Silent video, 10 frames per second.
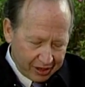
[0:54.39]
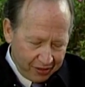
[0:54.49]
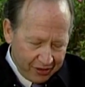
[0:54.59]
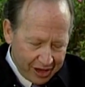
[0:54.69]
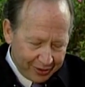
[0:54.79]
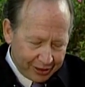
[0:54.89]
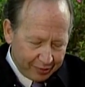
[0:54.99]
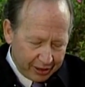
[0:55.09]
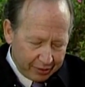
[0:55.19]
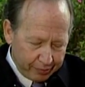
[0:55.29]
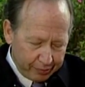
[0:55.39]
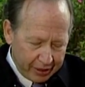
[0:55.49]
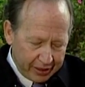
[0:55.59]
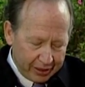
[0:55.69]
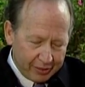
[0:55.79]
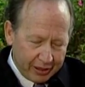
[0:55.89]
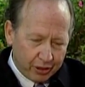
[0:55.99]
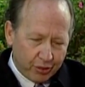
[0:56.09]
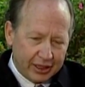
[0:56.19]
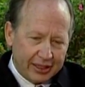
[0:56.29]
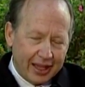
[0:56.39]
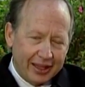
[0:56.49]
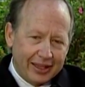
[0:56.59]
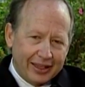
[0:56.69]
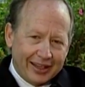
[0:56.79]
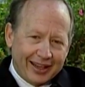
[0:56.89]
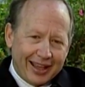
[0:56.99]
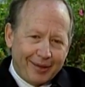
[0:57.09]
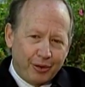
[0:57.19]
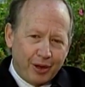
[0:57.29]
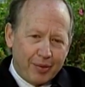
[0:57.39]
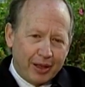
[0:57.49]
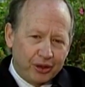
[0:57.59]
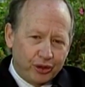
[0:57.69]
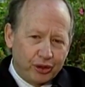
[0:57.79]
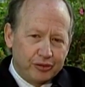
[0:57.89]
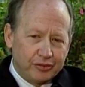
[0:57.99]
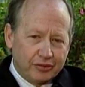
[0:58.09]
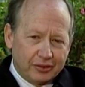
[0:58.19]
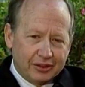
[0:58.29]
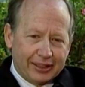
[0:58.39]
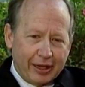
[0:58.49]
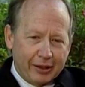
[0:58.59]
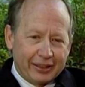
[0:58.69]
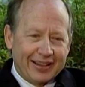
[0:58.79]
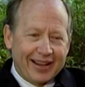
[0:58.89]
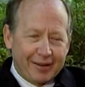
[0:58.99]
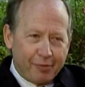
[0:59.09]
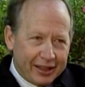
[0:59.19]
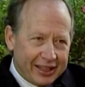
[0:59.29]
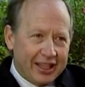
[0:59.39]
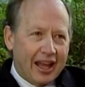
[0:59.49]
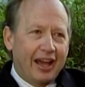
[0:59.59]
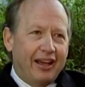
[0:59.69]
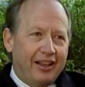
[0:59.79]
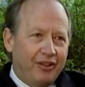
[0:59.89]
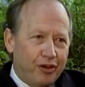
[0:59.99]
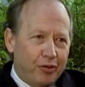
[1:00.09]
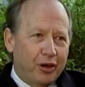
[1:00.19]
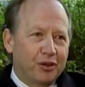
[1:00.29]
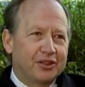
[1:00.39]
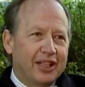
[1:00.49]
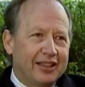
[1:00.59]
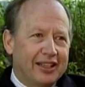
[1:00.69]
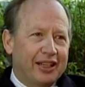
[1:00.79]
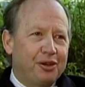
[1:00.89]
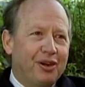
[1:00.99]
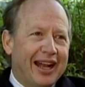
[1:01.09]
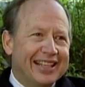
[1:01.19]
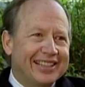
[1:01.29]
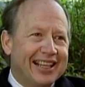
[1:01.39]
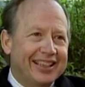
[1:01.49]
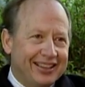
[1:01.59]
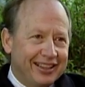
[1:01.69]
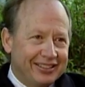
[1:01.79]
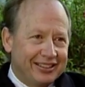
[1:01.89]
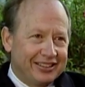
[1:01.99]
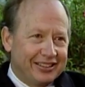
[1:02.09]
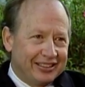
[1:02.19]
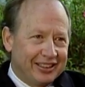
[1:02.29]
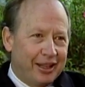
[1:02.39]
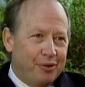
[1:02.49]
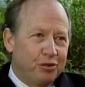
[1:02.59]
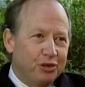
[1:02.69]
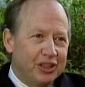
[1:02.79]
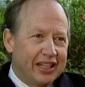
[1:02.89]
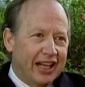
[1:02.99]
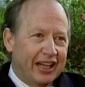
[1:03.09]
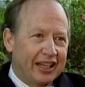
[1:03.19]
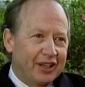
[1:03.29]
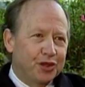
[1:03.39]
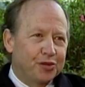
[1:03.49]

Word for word: Finalmente me, di cuenta que había un evento que, se repetía en forma constante, que era un cassette de música que ellos